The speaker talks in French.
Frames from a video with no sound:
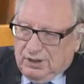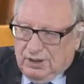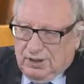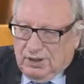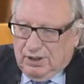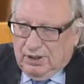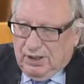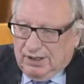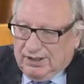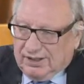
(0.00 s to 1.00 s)

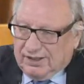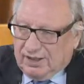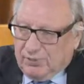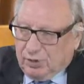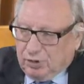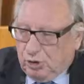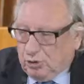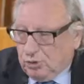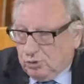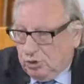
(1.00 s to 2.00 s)
a été très
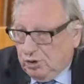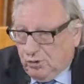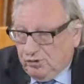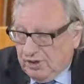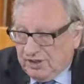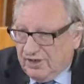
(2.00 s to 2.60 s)
importante en ce qui concerne